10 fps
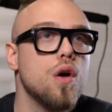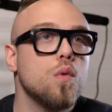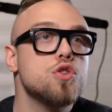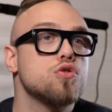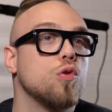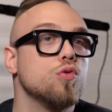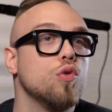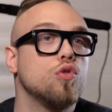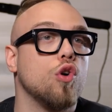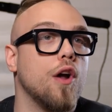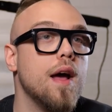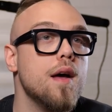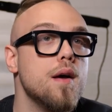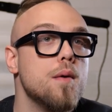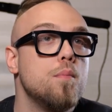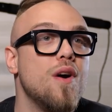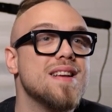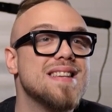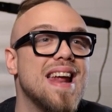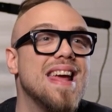Questo conduttore può
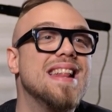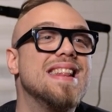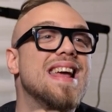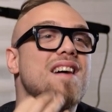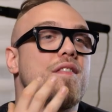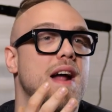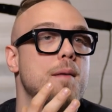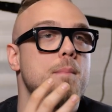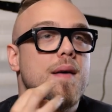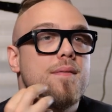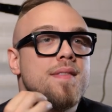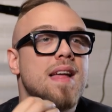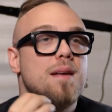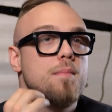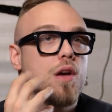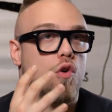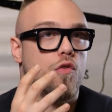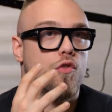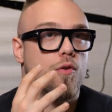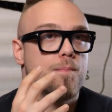essere il diaframma del
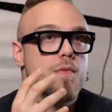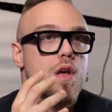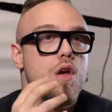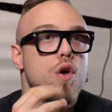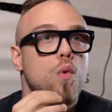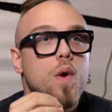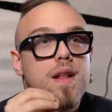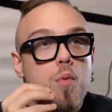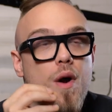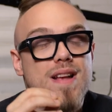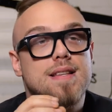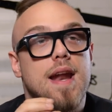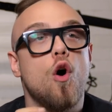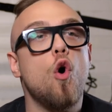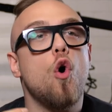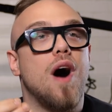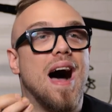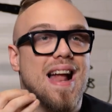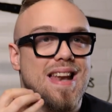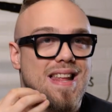microfono. Quindi può essere o
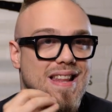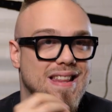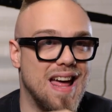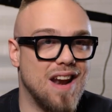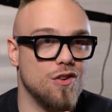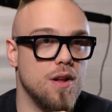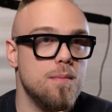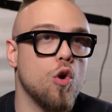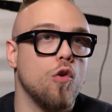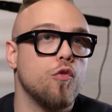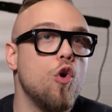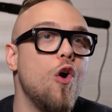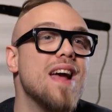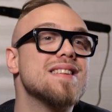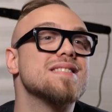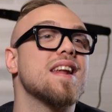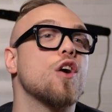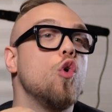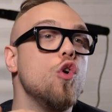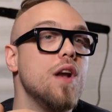all'interno del microfono,
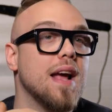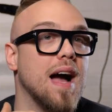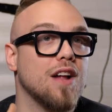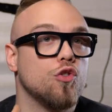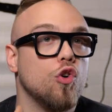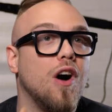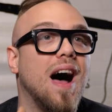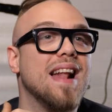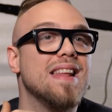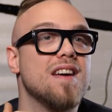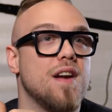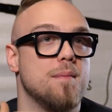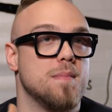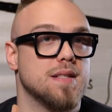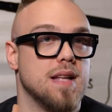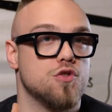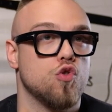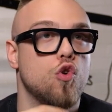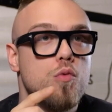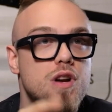essere collegato al diaframma
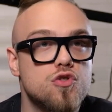stesso, come una